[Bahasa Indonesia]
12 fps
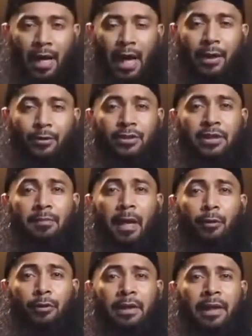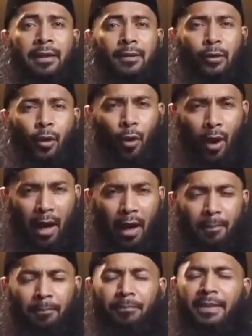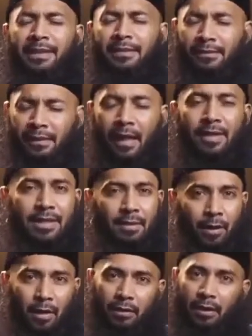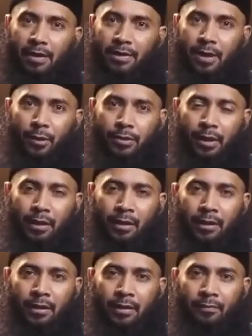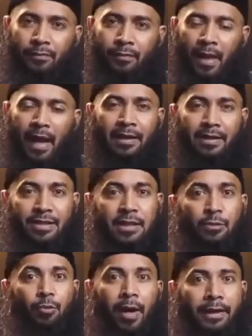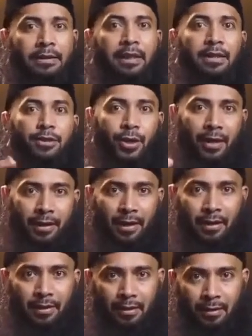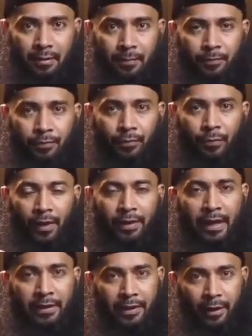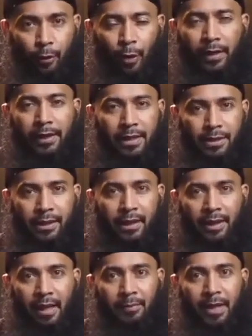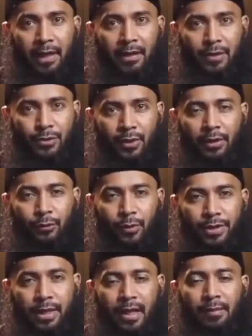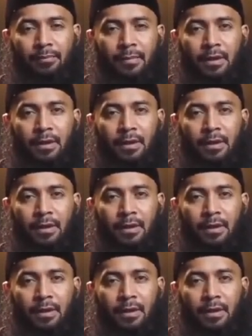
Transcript: harus dibalut dengan doa, minta sama Allah Azza wa Agar jiwa kita dijaga. Di antara doa yang diajarkan Nabi Alaihissalam,